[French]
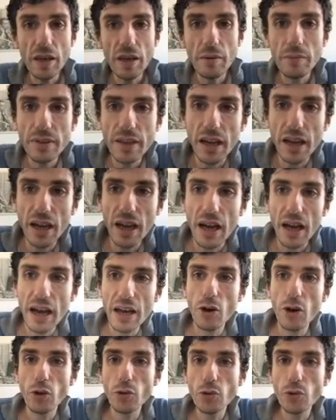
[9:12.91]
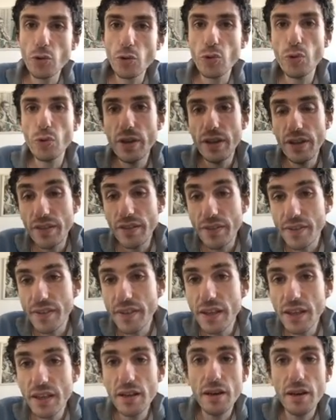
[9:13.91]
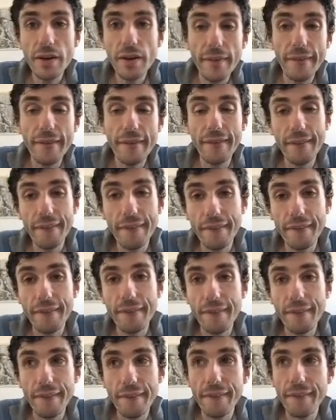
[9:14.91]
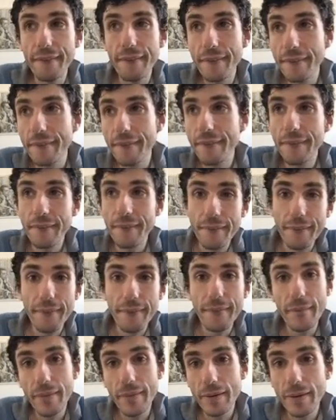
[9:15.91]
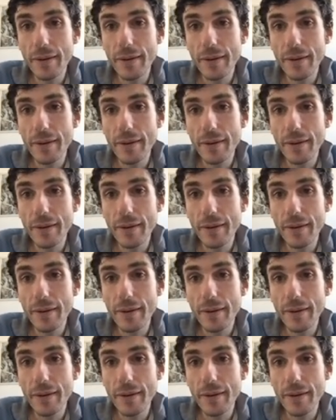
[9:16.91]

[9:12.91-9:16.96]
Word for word: Bien, alors du coup, ici, euh,